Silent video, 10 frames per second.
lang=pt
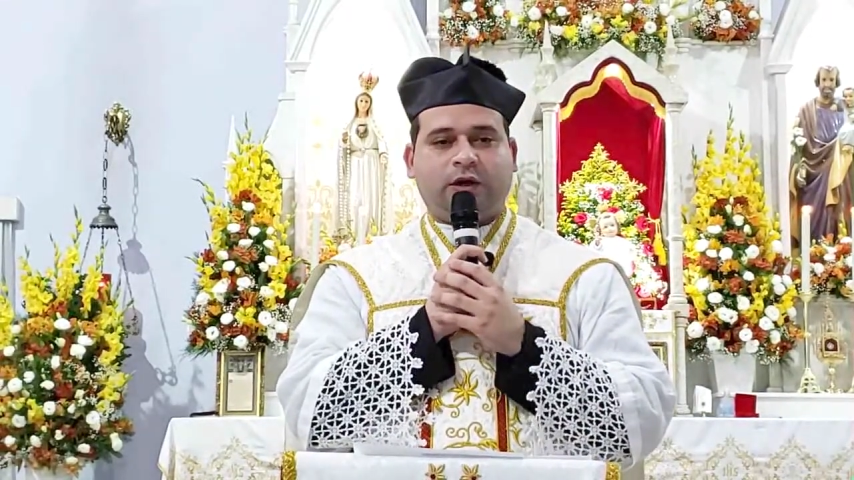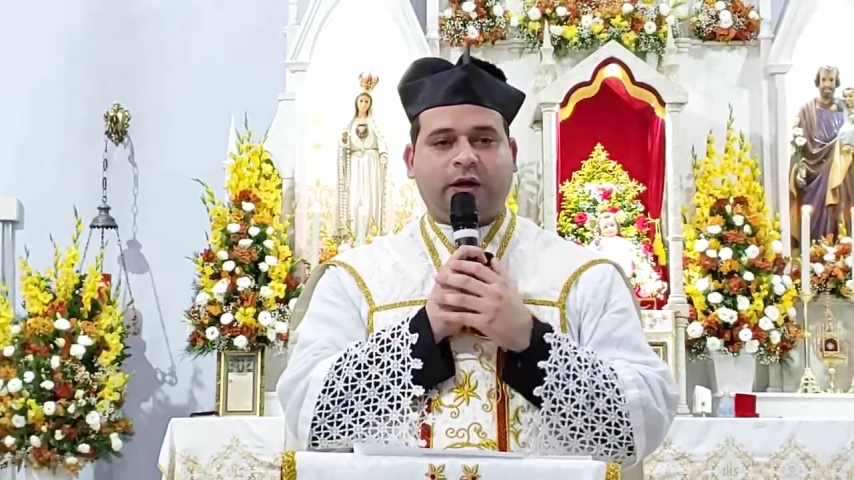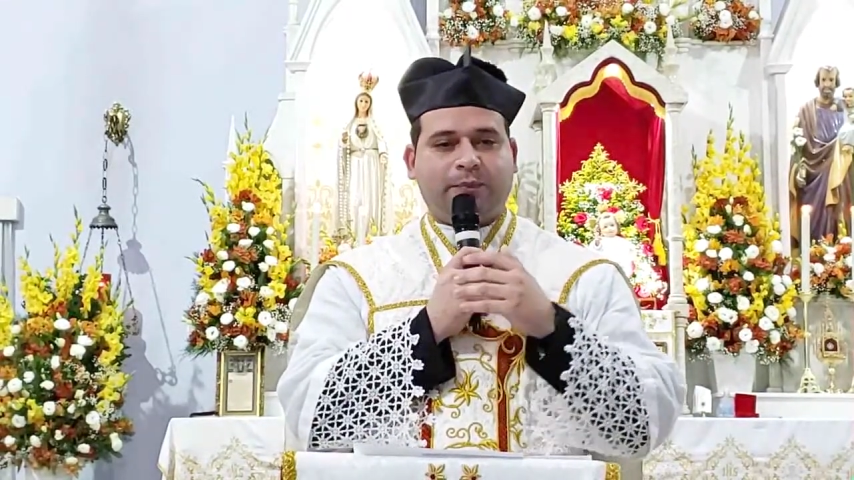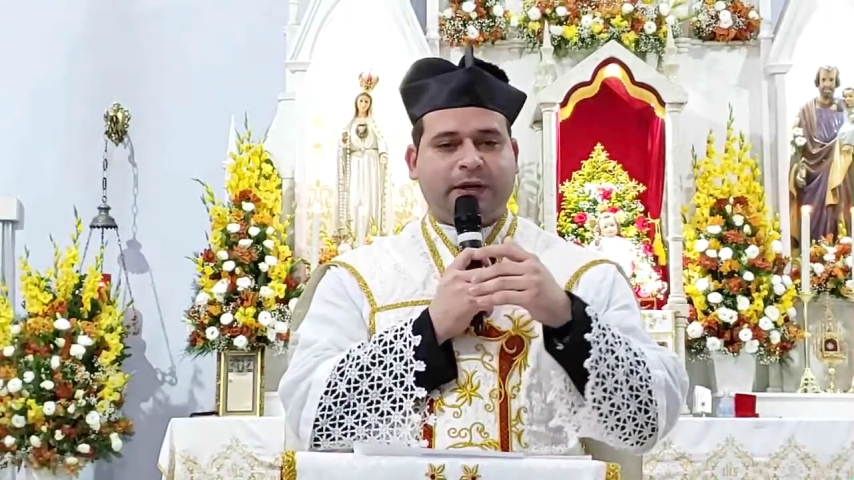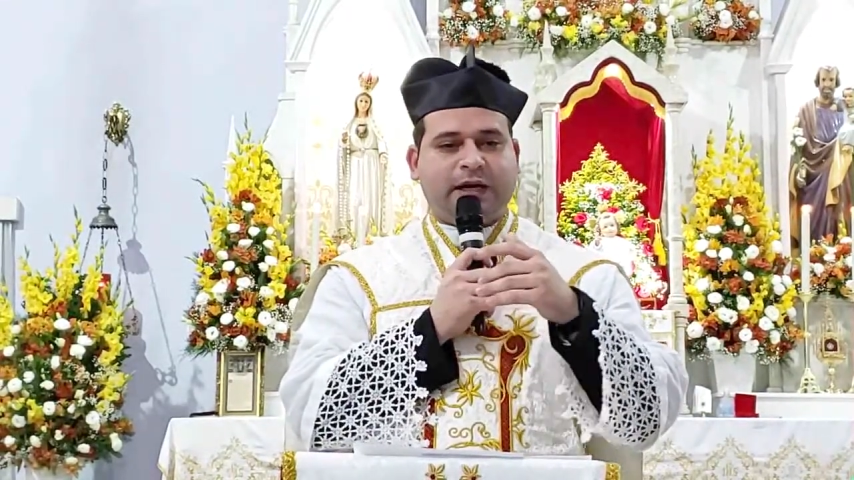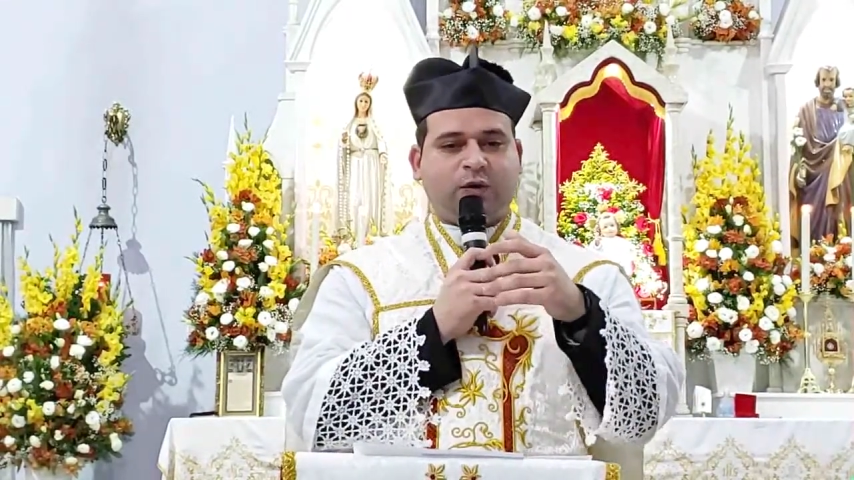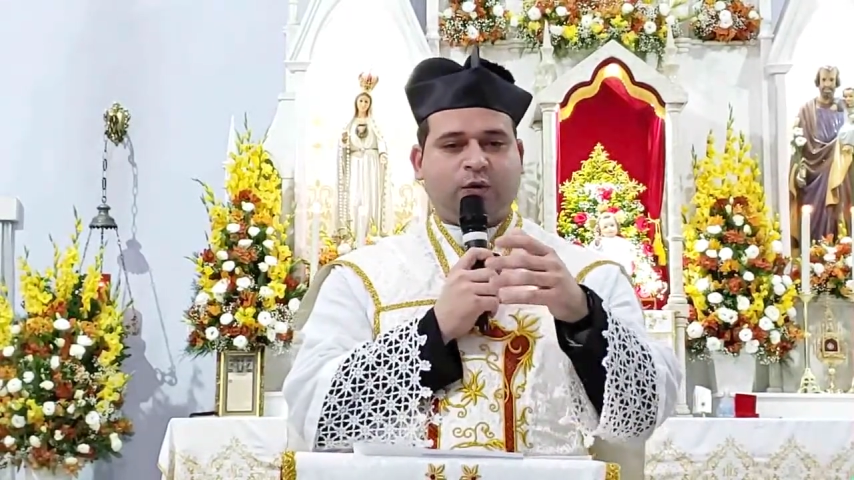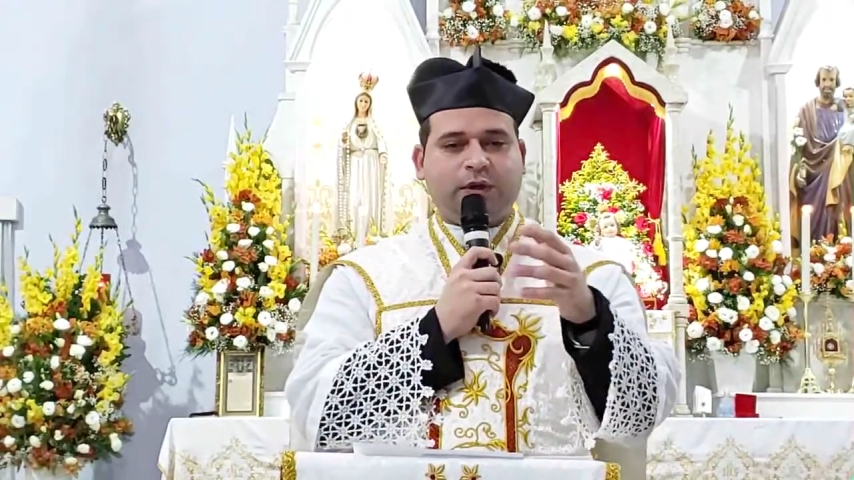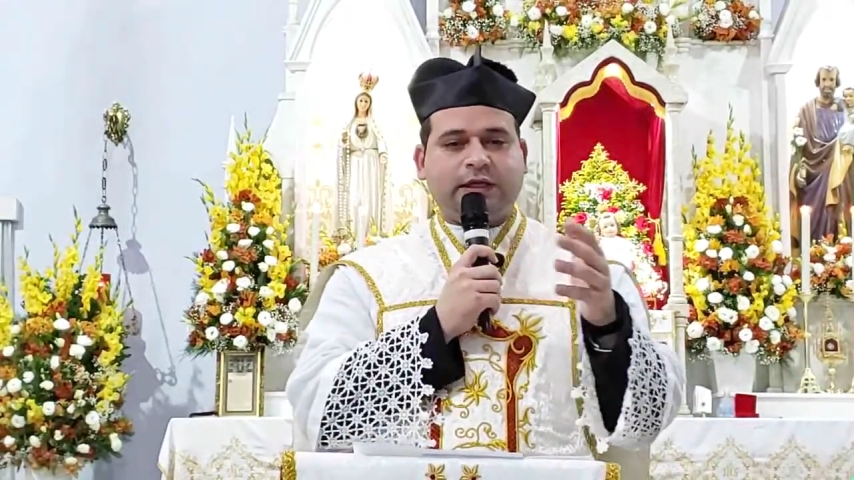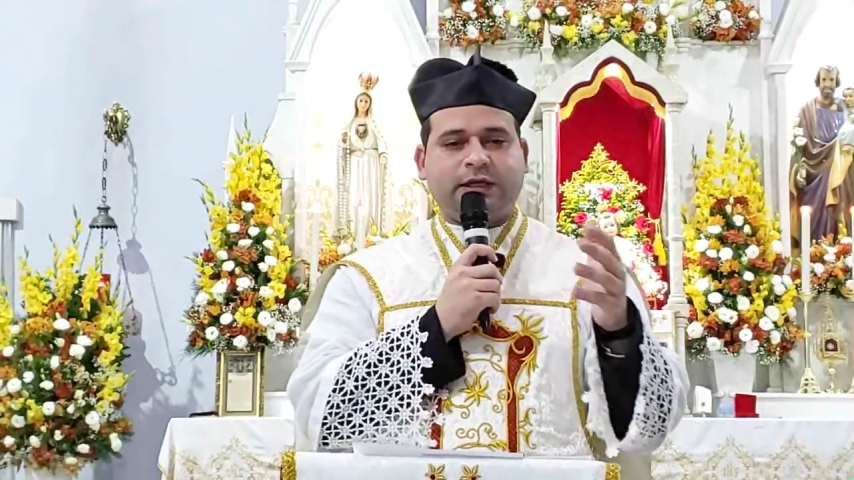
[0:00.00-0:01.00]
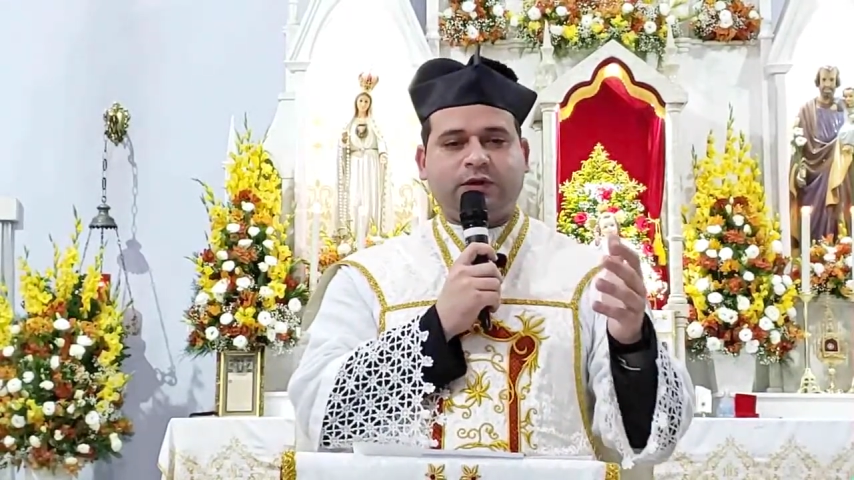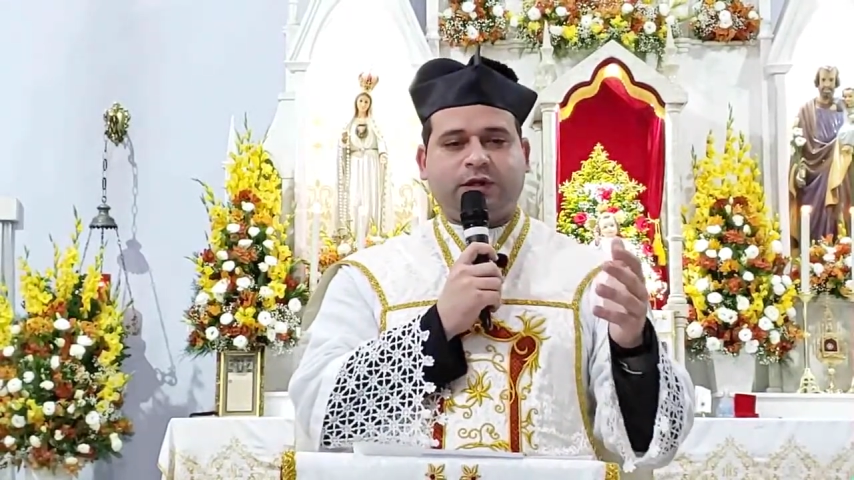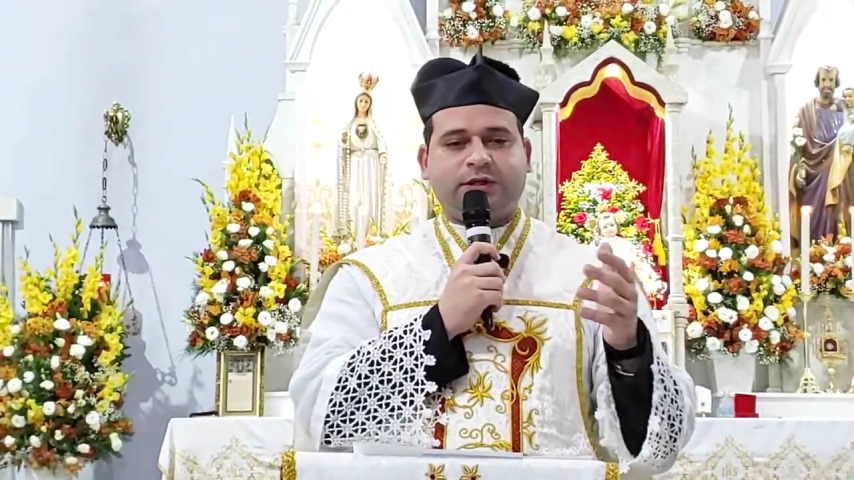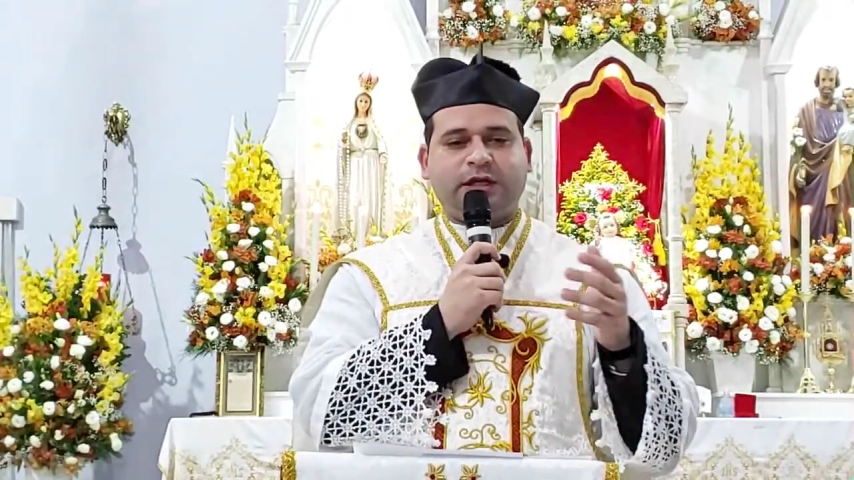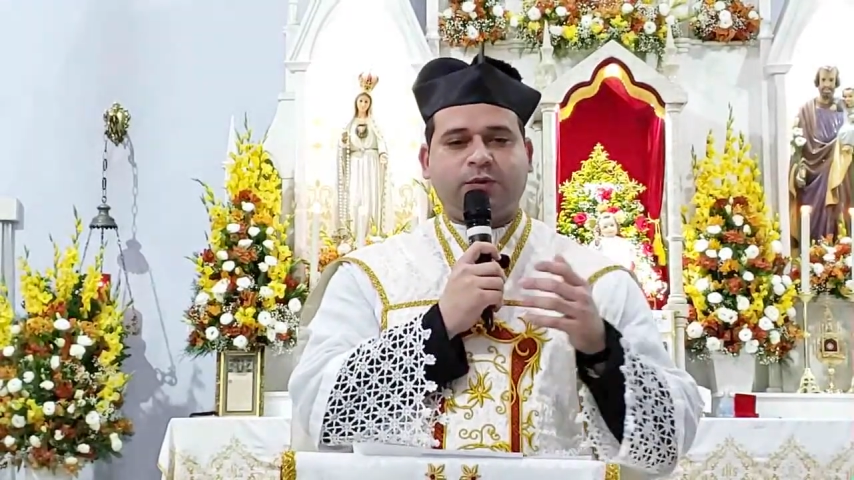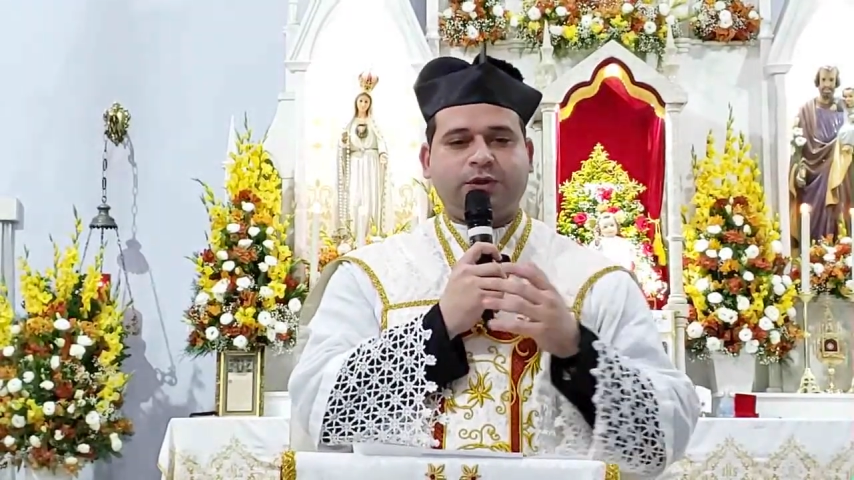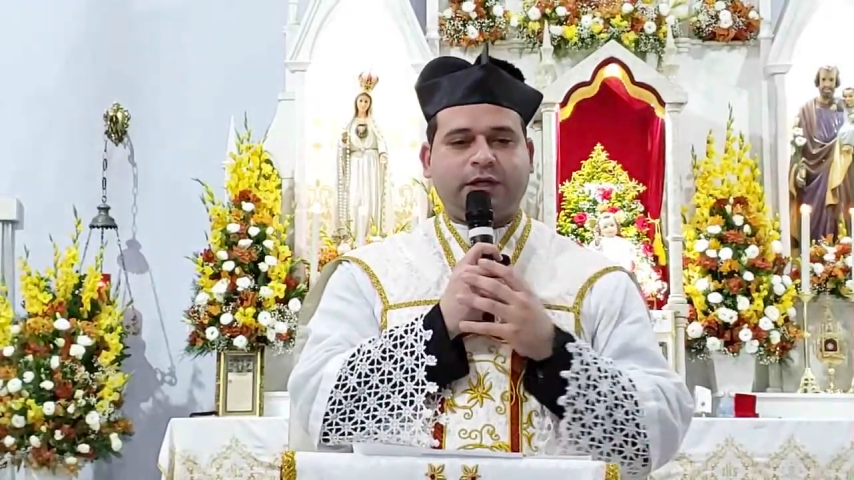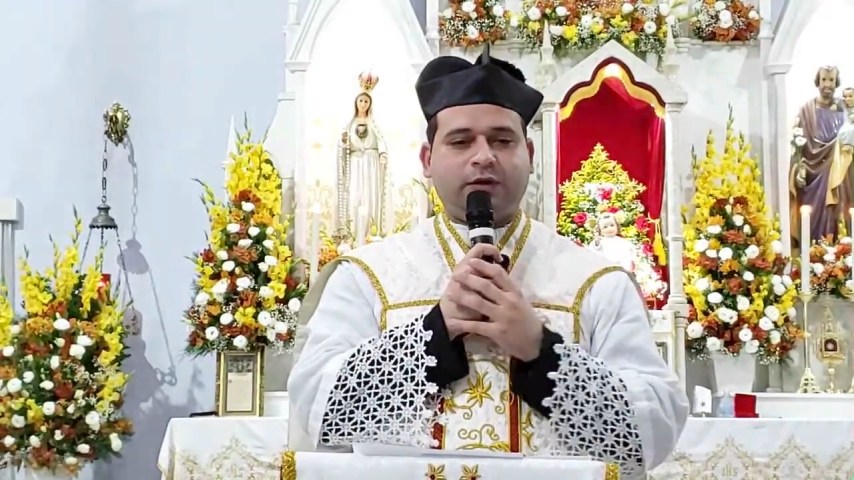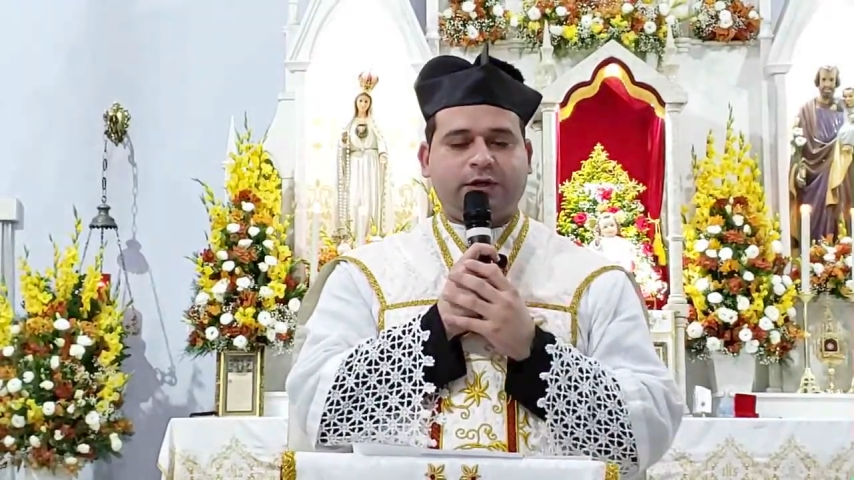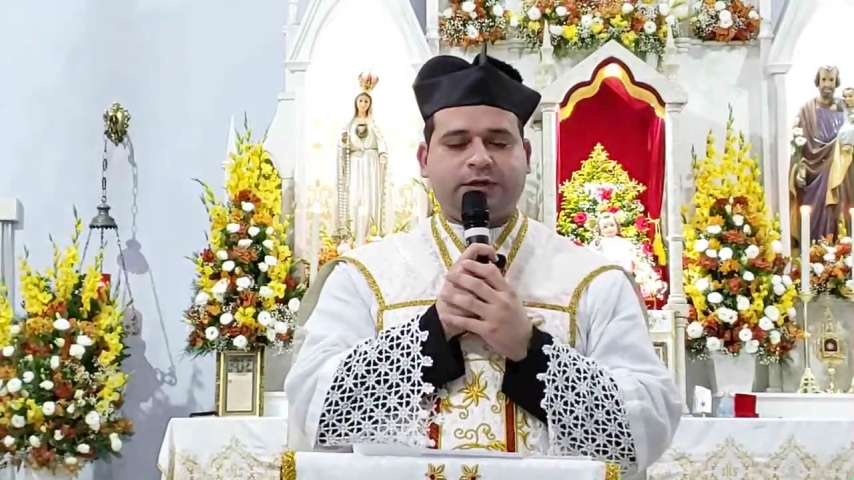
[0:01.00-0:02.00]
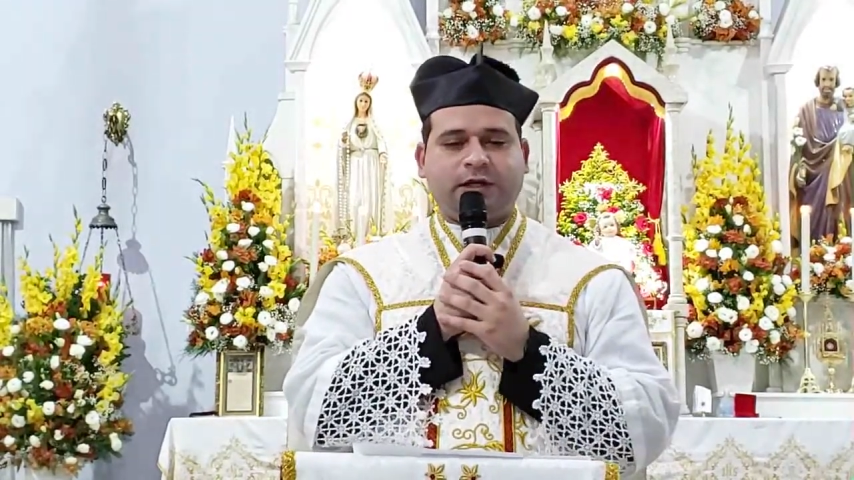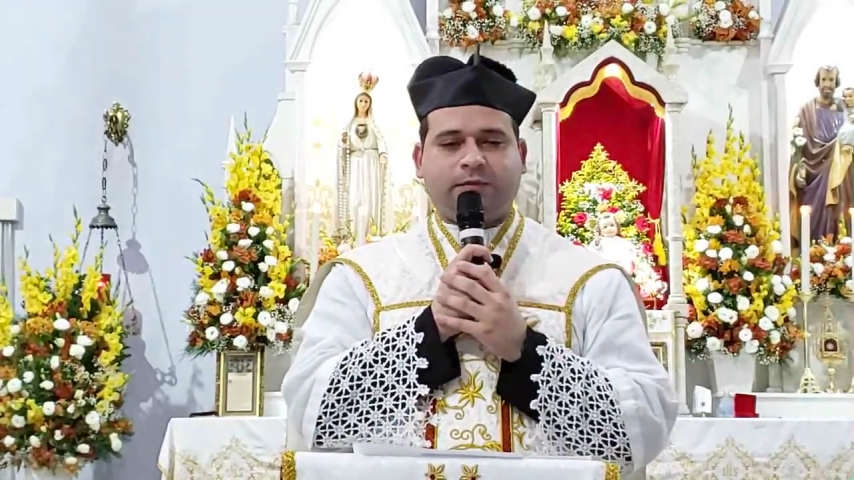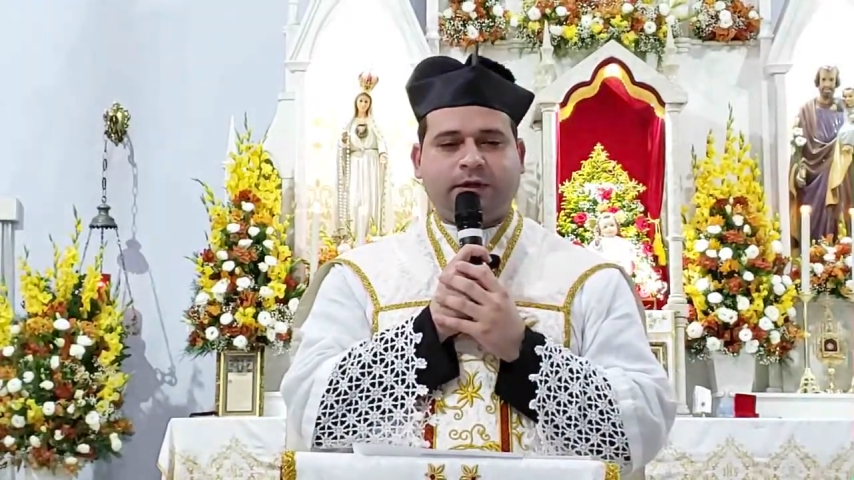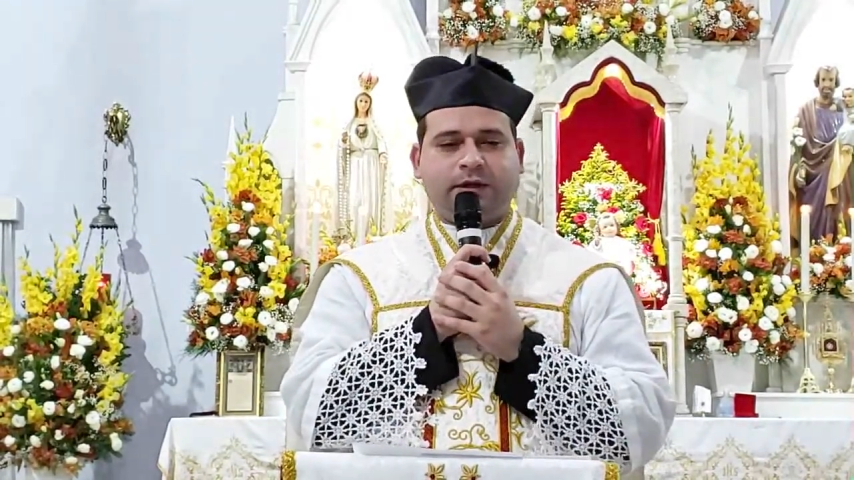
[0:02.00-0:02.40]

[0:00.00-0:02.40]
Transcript: não é pela comida que nós temos em nossa